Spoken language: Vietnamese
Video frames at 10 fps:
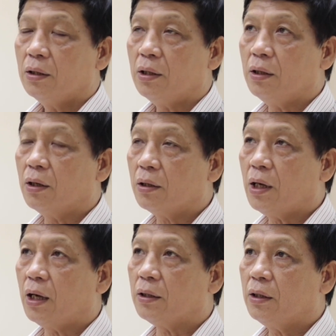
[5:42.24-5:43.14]
thì rõ
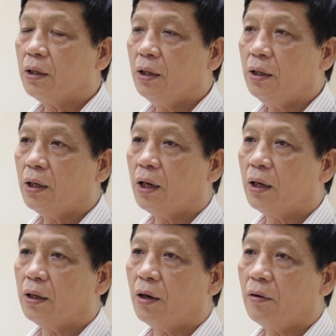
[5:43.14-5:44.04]
ràng dẫn tới
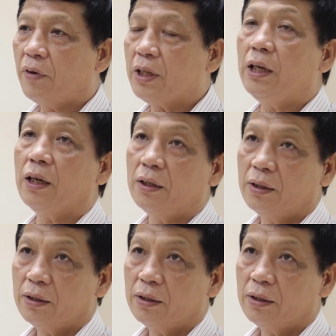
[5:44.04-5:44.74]
là nó phát nhiệt,